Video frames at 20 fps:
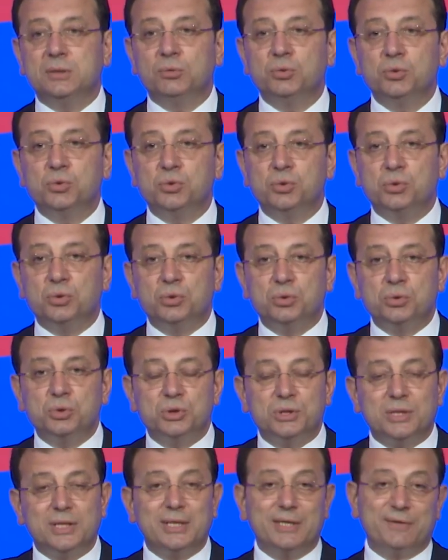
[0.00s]

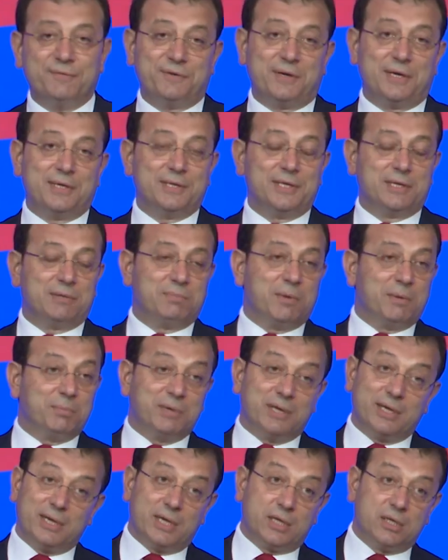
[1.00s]
huzurunuzda ifade
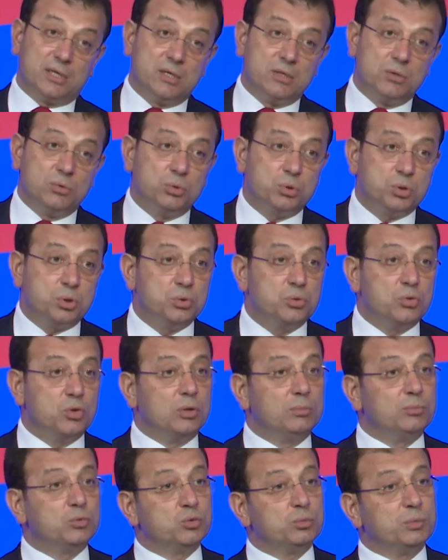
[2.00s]
etmem gerektiğini
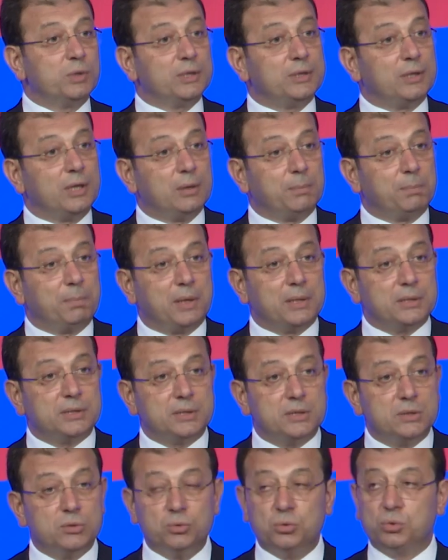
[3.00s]
düşünüyorum Cumhuriyet Halk
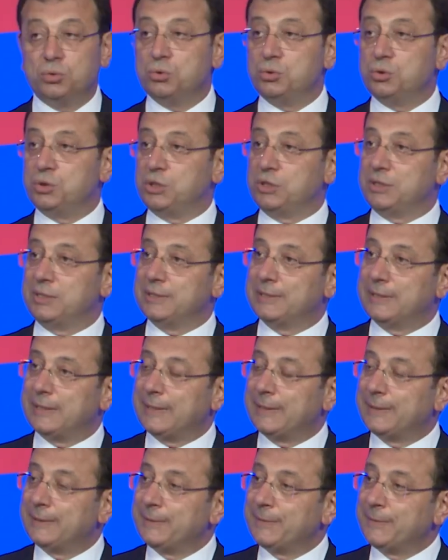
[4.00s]
Partisi'nin 100. yılında.